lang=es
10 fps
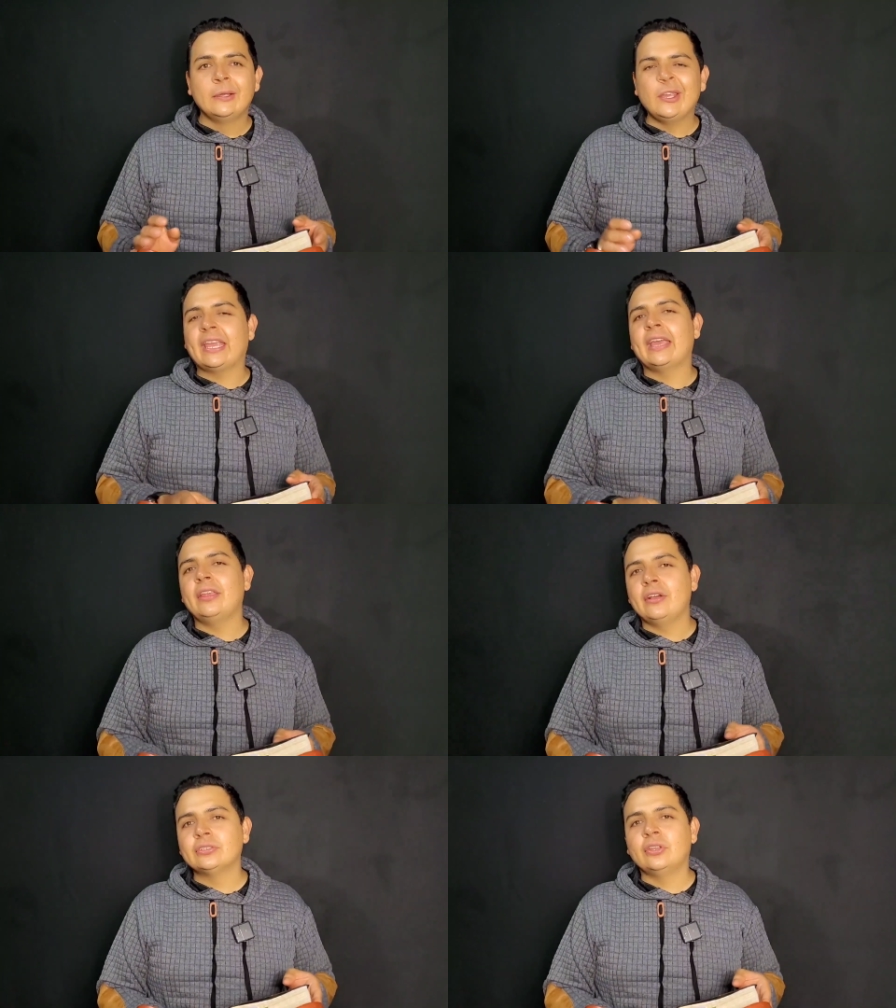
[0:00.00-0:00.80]
y que
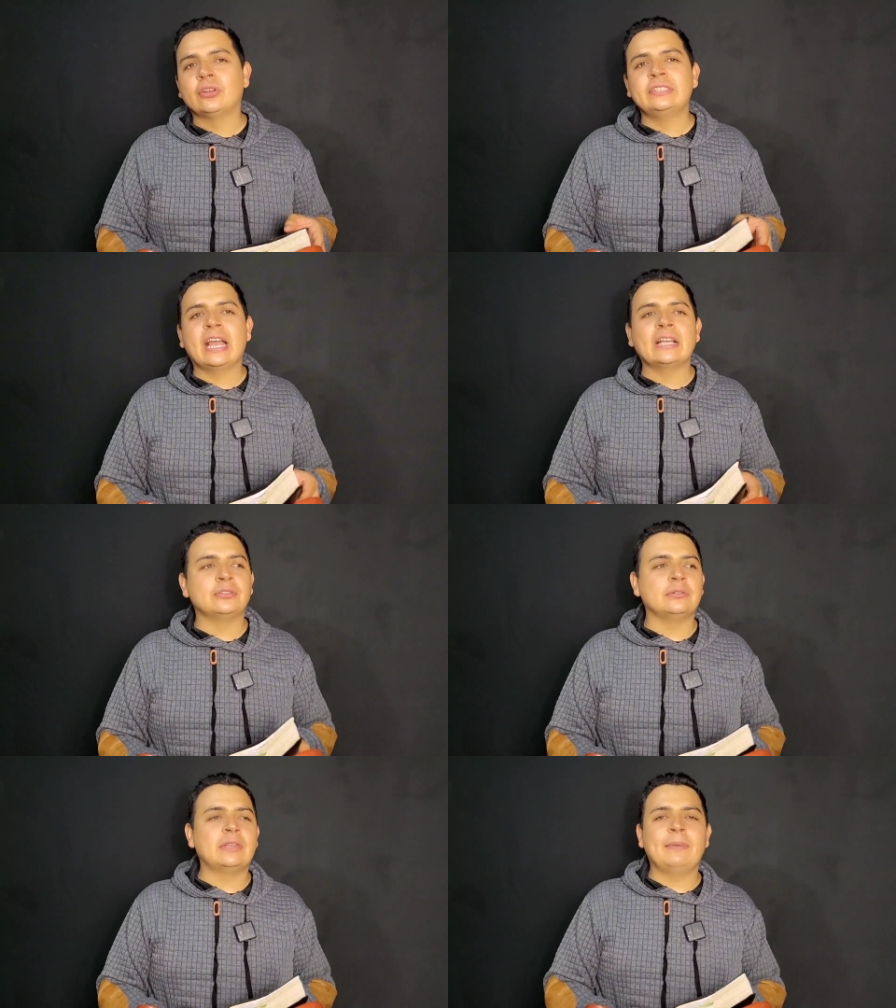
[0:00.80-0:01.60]
Dios no nos diga
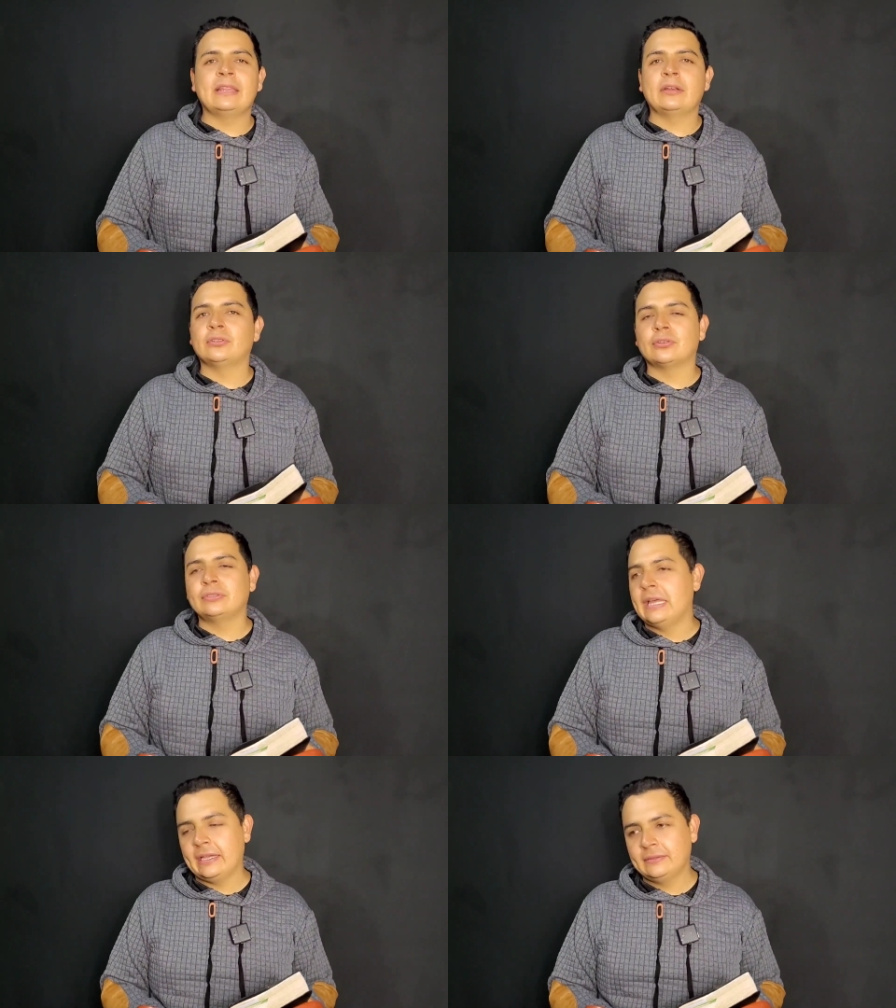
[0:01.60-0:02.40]
absolutamente a
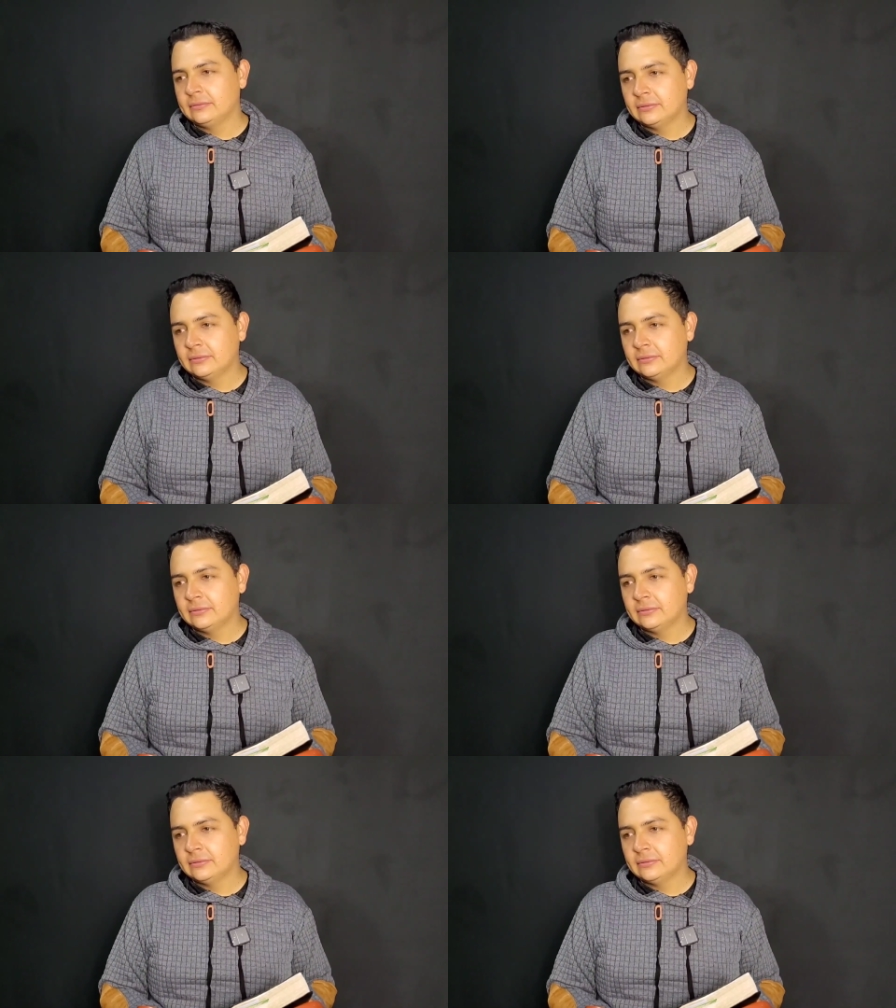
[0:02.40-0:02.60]
nosotros nada.